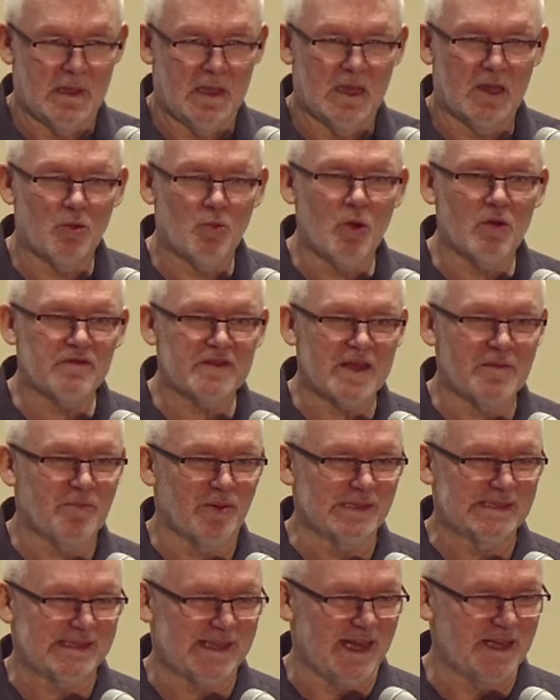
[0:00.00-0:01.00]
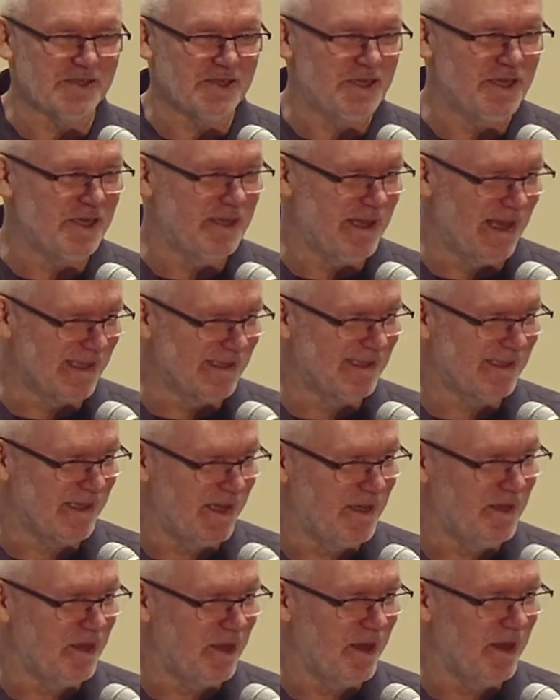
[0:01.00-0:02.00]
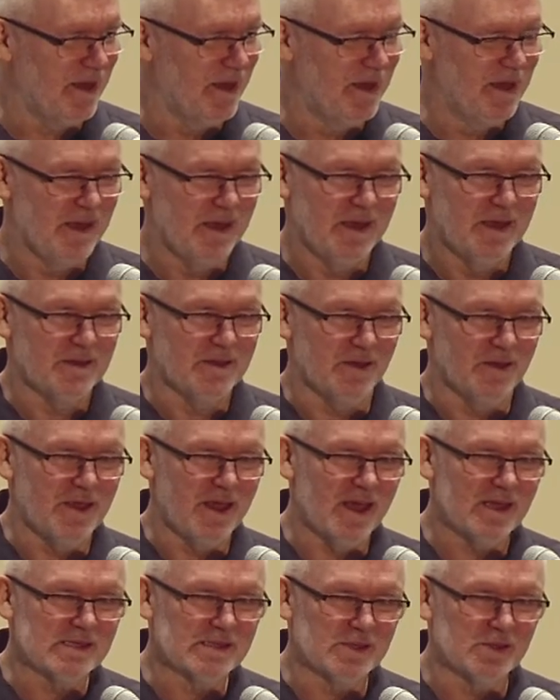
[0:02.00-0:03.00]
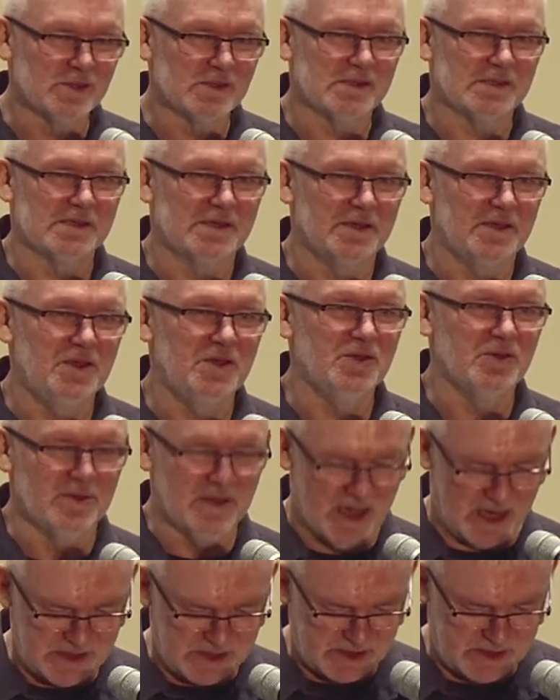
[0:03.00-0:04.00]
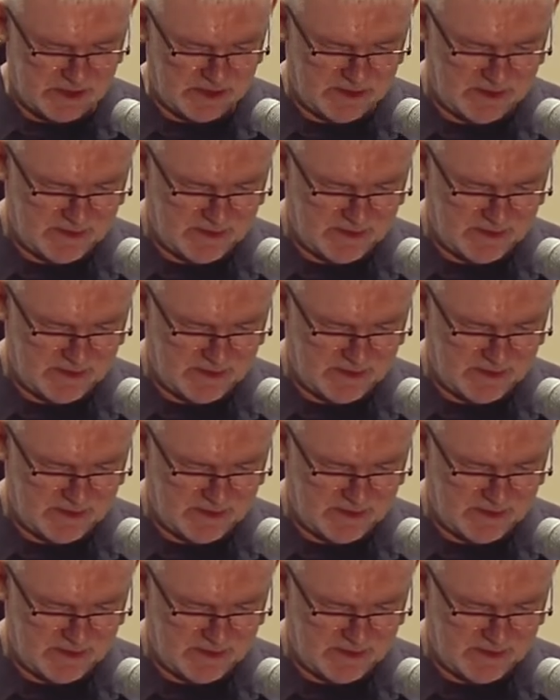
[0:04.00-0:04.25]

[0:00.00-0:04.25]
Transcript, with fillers: Główne postaci na scenie to Jezus i Judasz.